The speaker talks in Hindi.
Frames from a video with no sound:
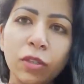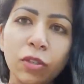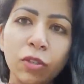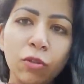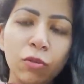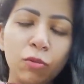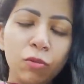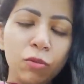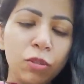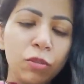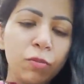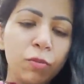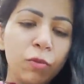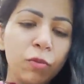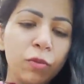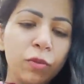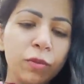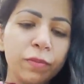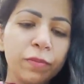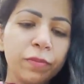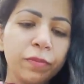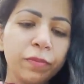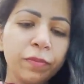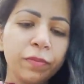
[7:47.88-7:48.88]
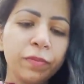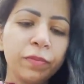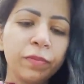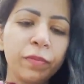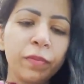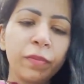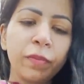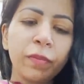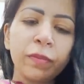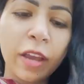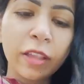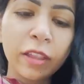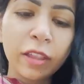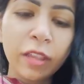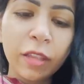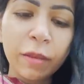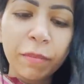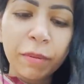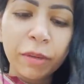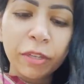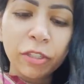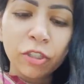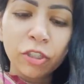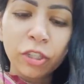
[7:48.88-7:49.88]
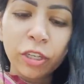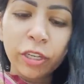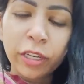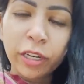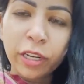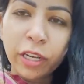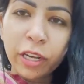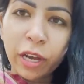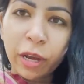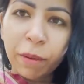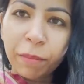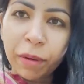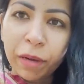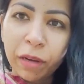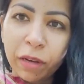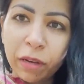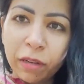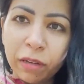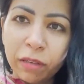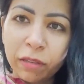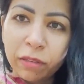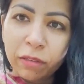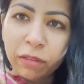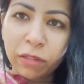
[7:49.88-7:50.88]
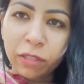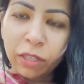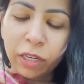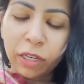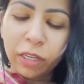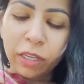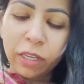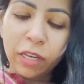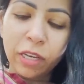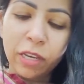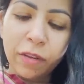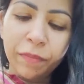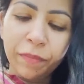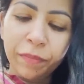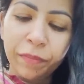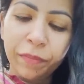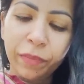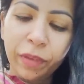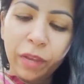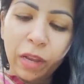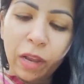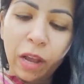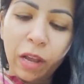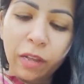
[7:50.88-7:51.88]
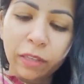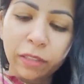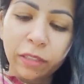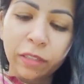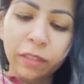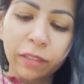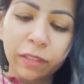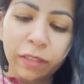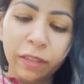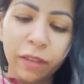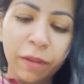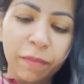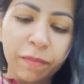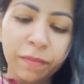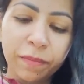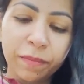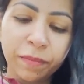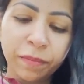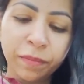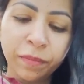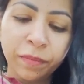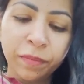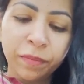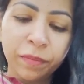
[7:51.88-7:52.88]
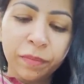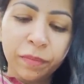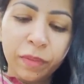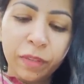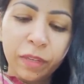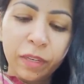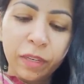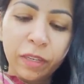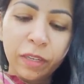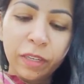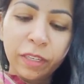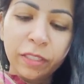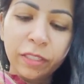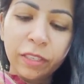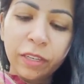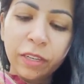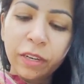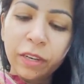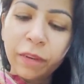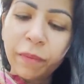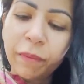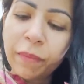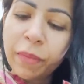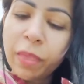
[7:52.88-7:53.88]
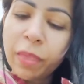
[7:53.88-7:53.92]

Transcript: टू स्पून इतनी पंजीरी अपा दिन की खा सकते हैं टेस्ट करें